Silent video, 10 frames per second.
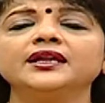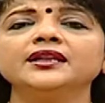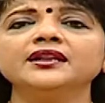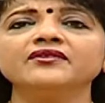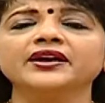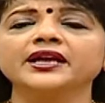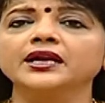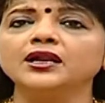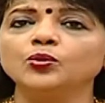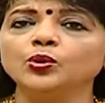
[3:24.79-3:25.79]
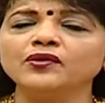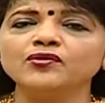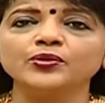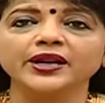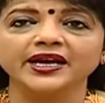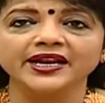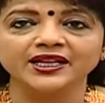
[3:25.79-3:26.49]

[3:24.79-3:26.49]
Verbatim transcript: என்னென்ன வகைகளில் உணவு முறைகளை